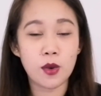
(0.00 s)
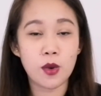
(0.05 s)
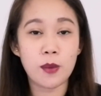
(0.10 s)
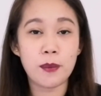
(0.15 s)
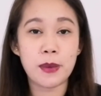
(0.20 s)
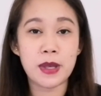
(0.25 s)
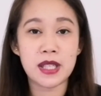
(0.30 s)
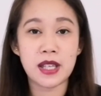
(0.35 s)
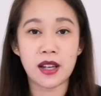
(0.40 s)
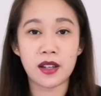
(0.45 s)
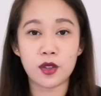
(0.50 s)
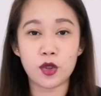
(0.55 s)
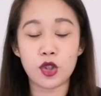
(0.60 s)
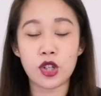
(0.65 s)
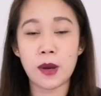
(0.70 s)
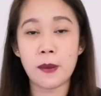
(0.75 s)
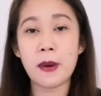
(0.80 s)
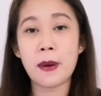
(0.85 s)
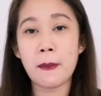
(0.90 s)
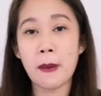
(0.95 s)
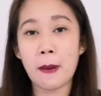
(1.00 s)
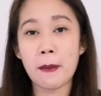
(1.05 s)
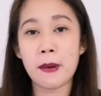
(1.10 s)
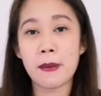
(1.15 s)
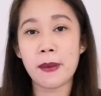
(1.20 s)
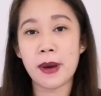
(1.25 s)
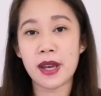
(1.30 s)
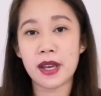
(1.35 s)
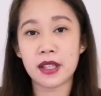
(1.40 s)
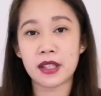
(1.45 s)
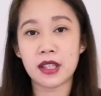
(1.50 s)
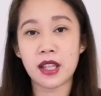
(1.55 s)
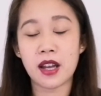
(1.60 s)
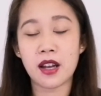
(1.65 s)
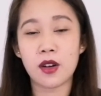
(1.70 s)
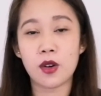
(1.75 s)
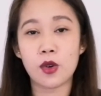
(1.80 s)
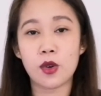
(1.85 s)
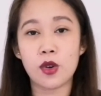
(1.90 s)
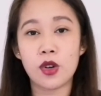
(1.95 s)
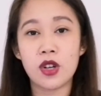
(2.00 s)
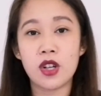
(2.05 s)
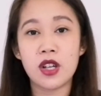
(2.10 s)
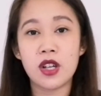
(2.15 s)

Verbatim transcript: uumpisahan ko na, magpapapayat na ako.